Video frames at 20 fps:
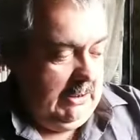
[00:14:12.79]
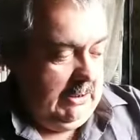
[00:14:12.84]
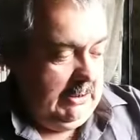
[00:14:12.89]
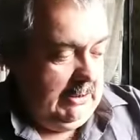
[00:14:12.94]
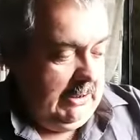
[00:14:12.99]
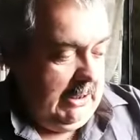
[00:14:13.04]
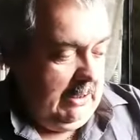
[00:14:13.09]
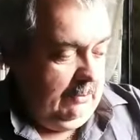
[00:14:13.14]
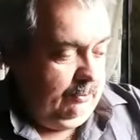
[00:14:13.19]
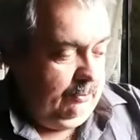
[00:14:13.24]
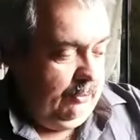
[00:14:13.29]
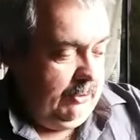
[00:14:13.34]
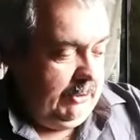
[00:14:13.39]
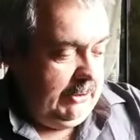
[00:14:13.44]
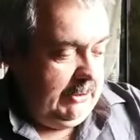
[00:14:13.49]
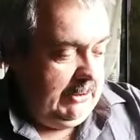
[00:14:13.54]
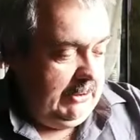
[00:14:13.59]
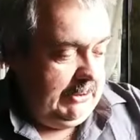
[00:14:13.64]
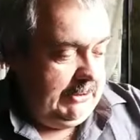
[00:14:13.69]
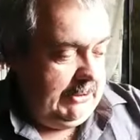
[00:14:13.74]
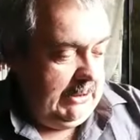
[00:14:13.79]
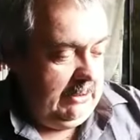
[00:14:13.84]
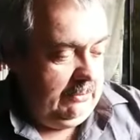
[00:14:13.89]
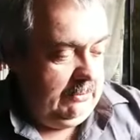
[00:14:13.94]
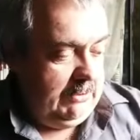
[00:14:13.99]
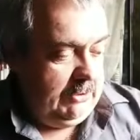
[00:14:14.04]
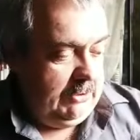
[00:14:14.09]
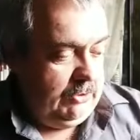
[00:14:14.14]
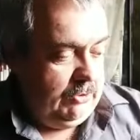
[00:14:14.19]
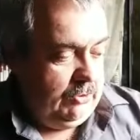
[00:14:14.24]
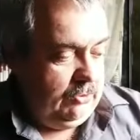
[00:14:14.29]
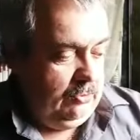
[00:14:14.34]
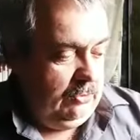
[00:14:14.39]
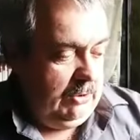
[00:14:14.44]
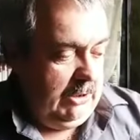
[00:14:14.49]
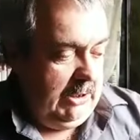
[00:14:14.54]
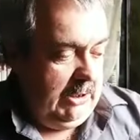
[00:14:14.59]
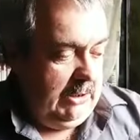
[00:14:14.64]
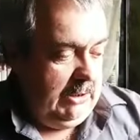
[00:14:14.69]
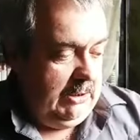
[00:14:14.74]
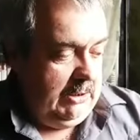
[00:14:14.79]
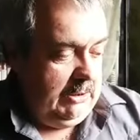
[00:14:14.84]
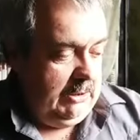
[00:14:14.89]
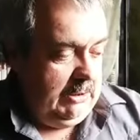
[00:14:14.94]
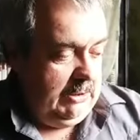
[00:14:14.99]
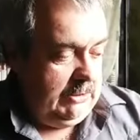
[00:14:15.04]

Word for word: Для поикилотерных тюленей